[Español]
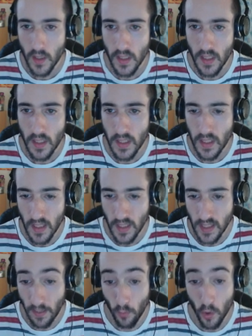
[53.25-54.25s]
Y
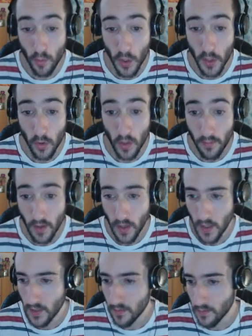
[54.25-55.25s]
está muy bonito, la verdad.